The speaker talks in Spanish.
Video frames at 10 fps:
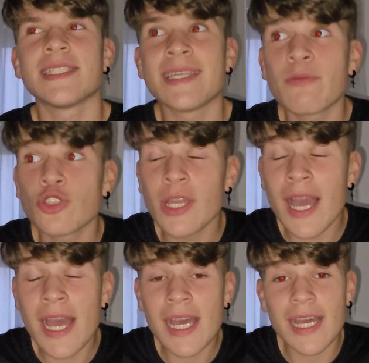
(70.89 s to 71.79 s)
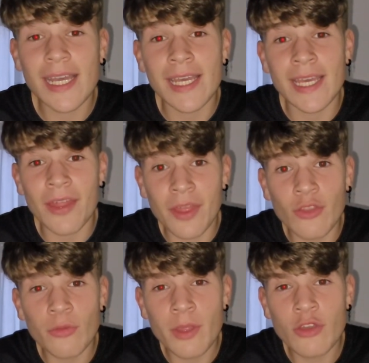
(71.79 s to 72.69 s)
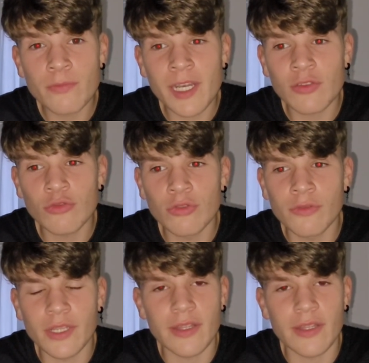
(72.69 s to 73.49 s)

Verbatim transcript: llevo ya eh, haciendo vídeos para YouTube